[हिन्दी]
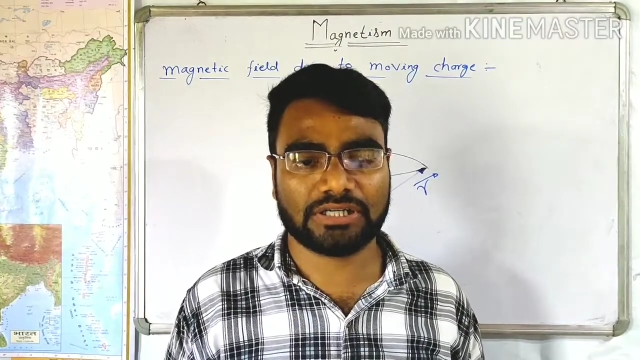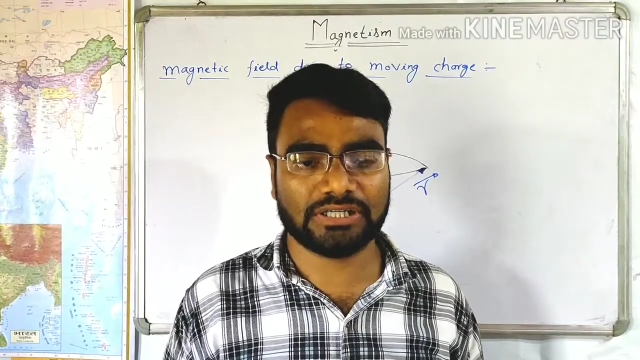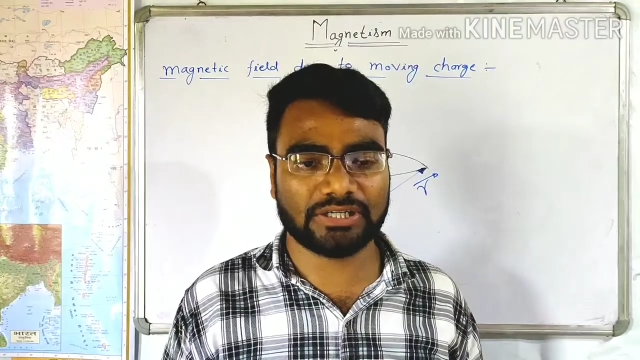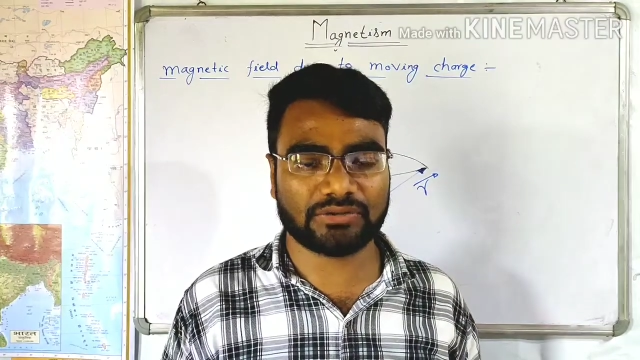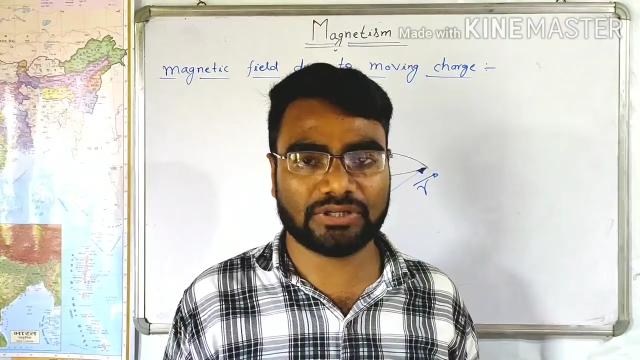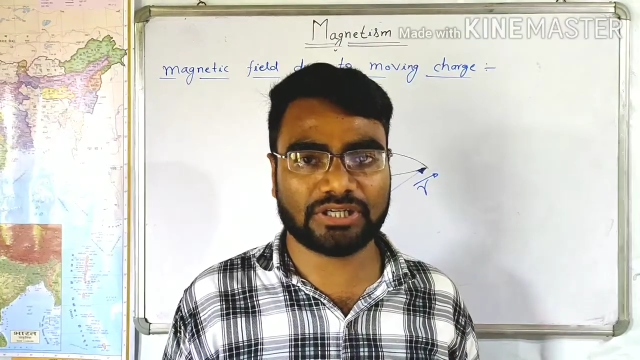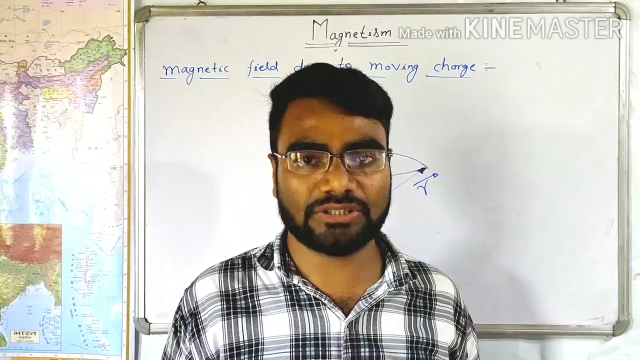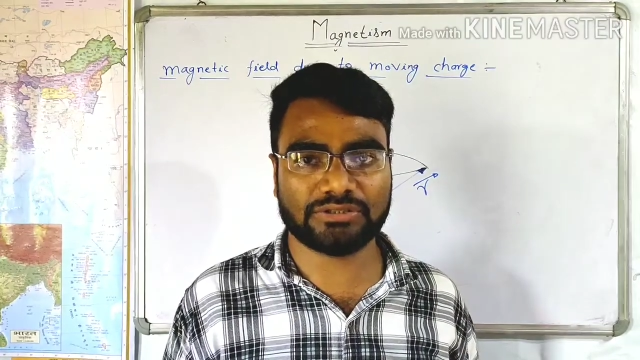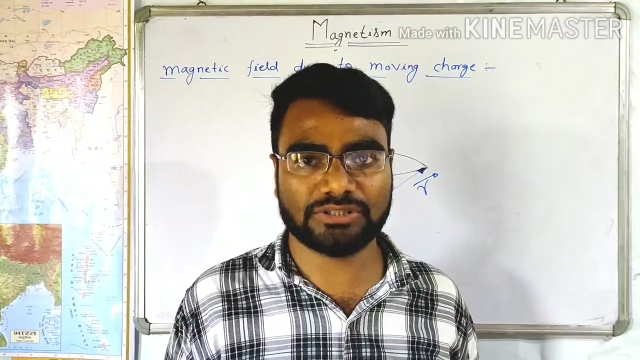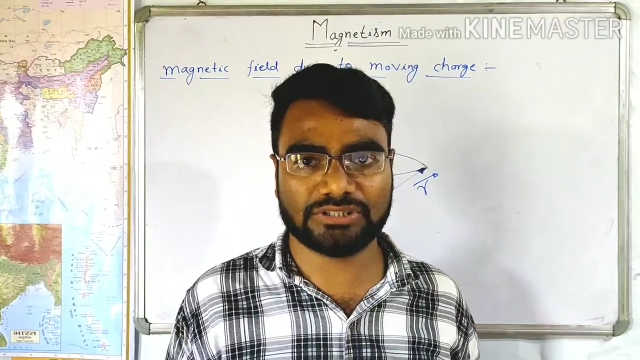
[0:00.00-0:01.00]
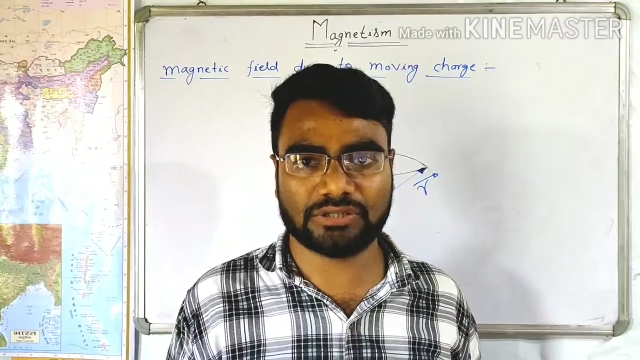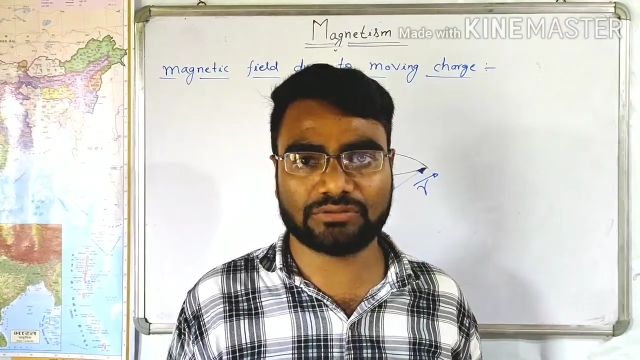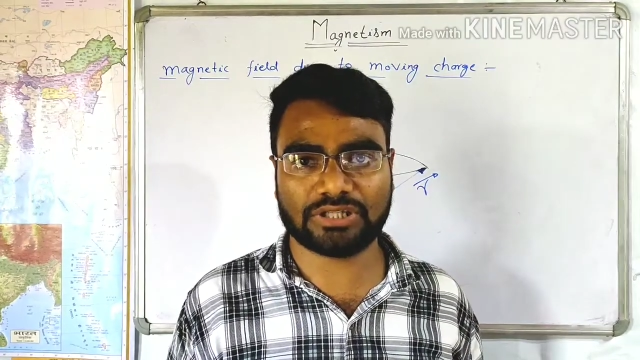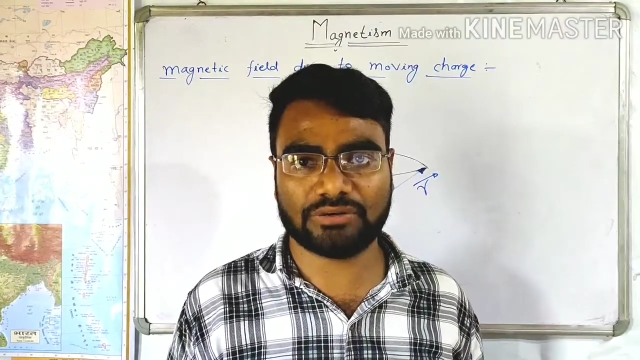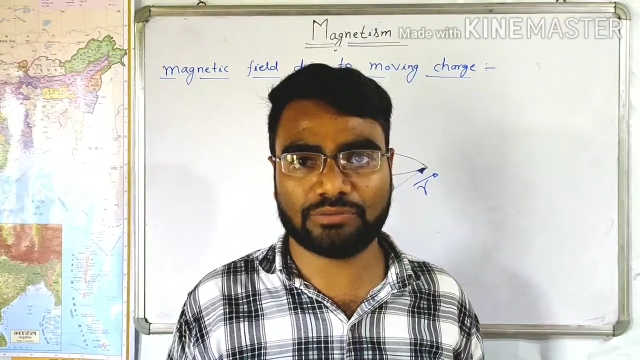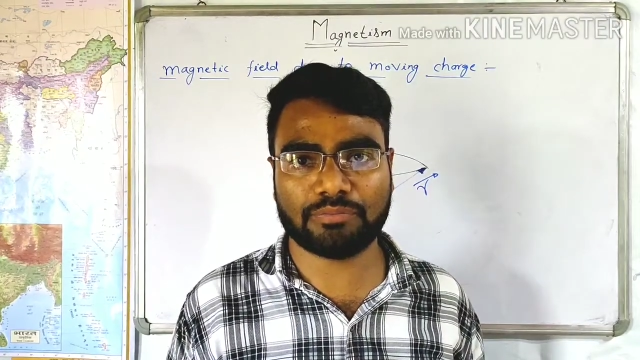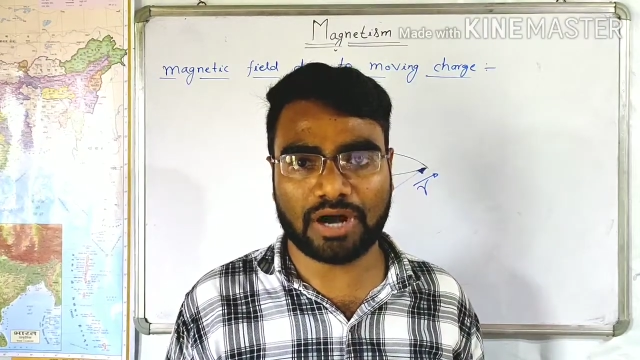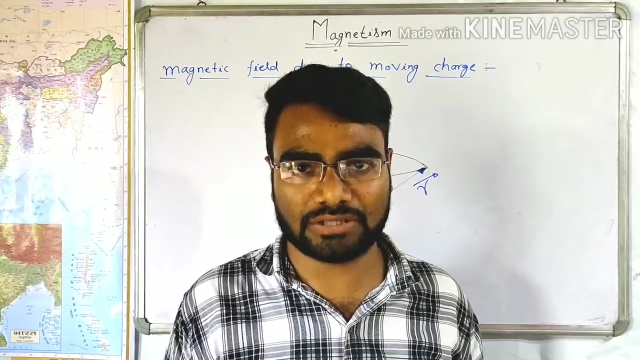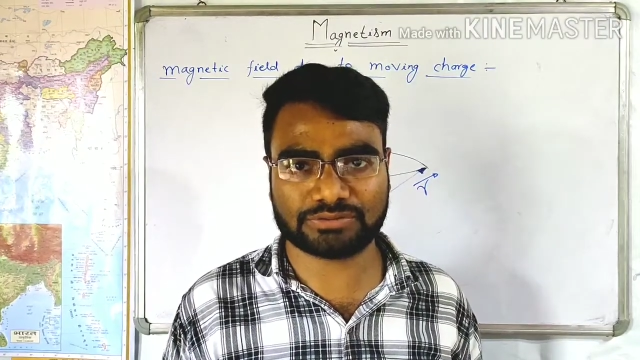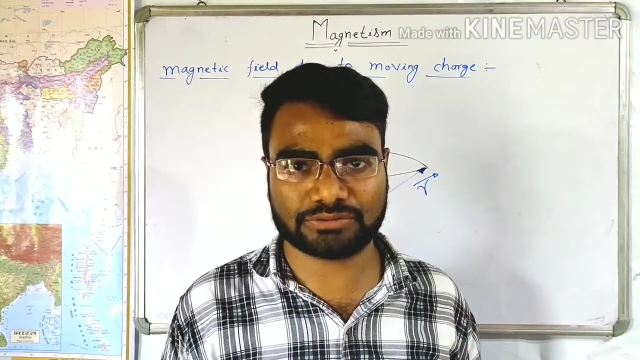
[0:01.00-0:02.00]
क्रिएट होने का जो रीज़न होता है वो
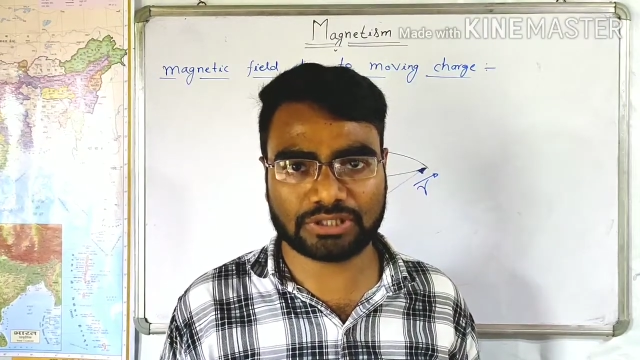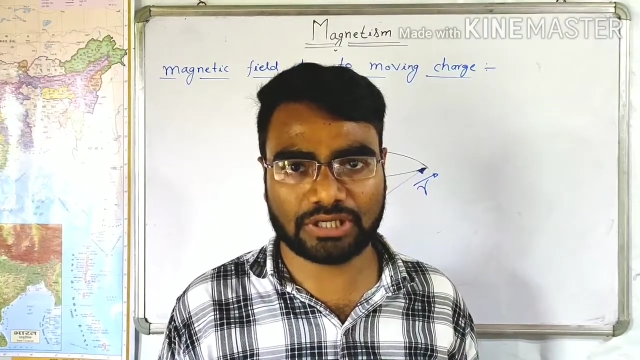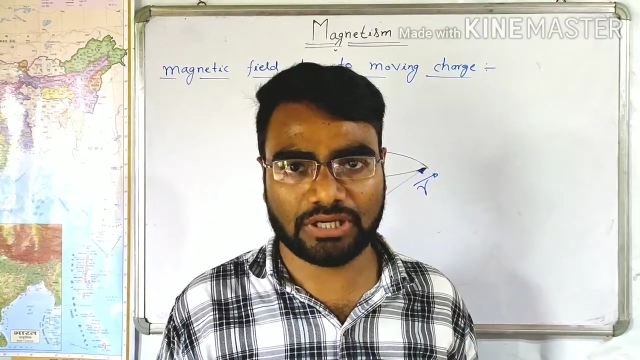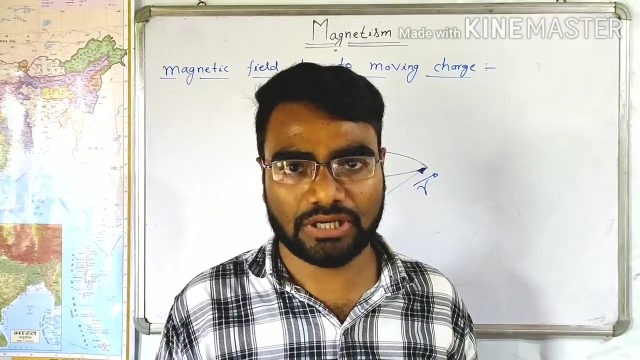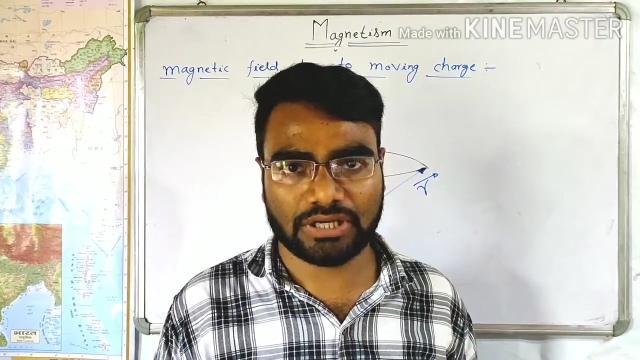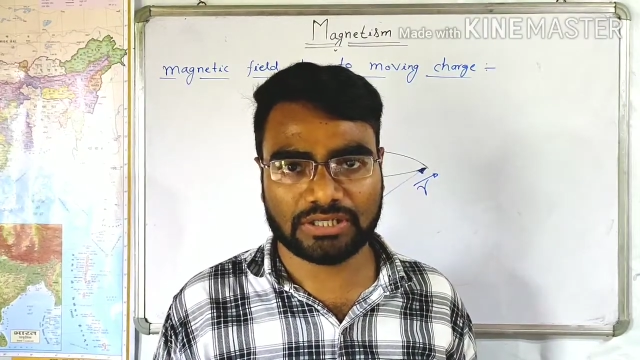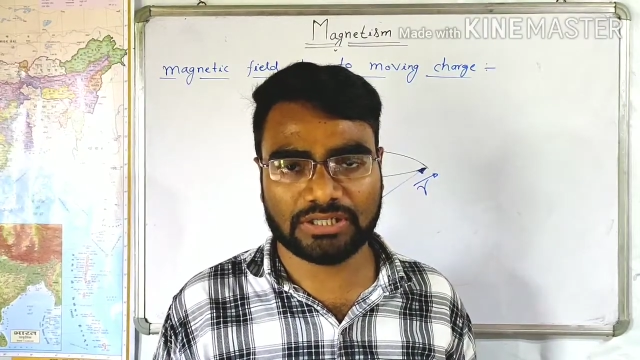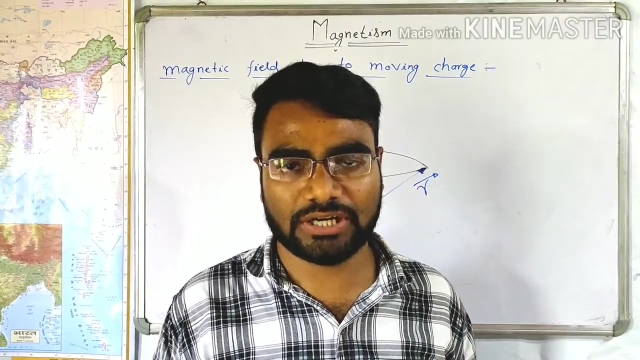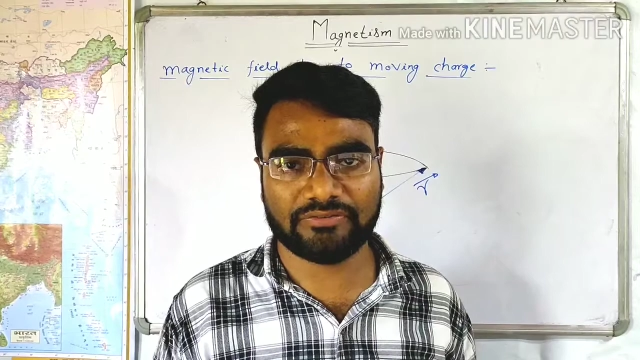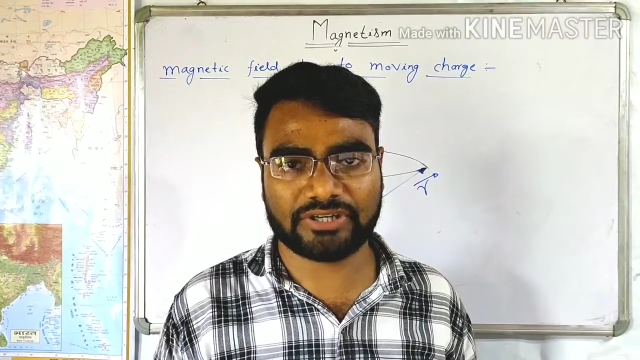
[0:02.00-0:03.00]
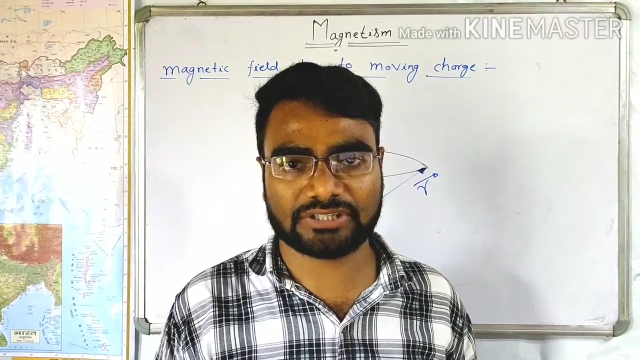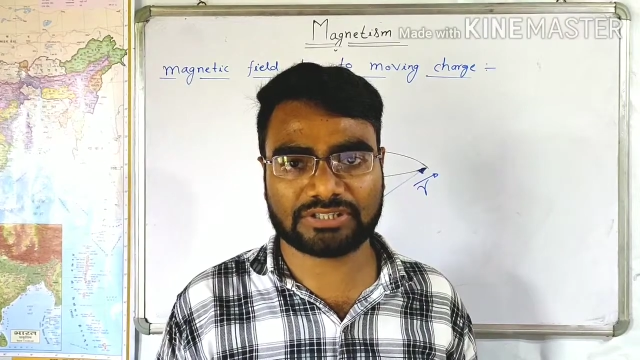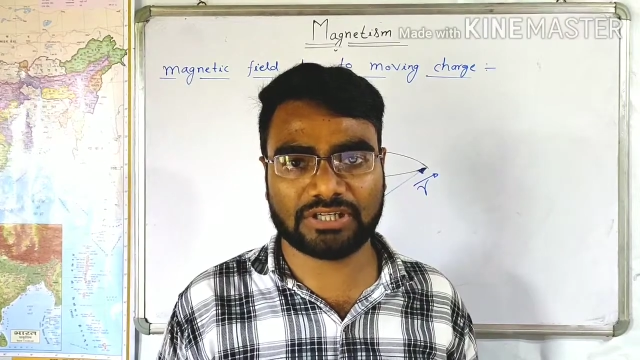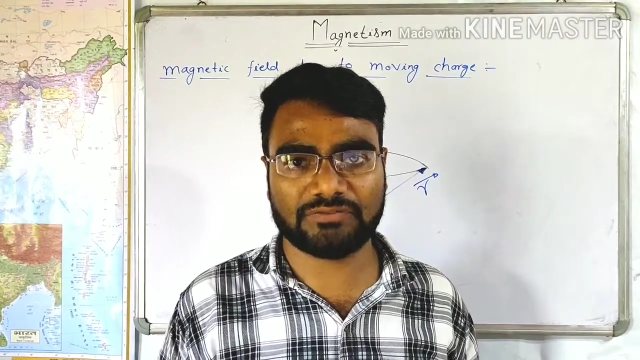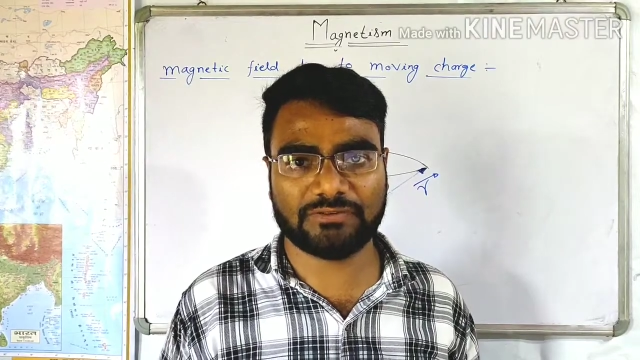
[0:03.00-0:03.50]
मास होता है ग्रेविटेशनल